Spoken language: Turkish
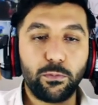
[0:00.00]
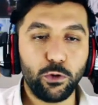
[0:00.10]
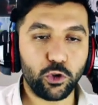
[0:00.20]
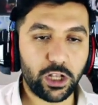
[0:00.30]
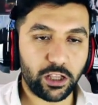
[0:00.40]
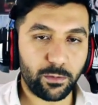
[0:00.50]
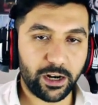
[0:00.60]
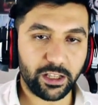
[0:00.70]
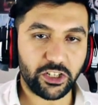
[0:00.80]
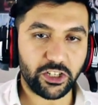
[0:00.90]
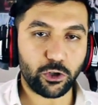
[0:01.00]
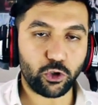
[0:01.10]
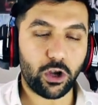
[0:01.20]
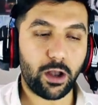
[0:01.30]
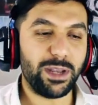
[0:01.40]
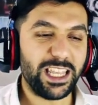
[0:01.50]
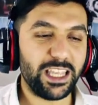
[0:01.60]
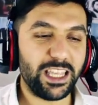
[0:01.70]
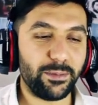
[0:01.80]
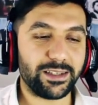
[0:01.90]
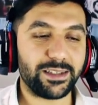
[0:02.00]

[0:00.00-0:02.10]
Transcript: büyüsü aldım arkadaşlar. Şu an belediye binası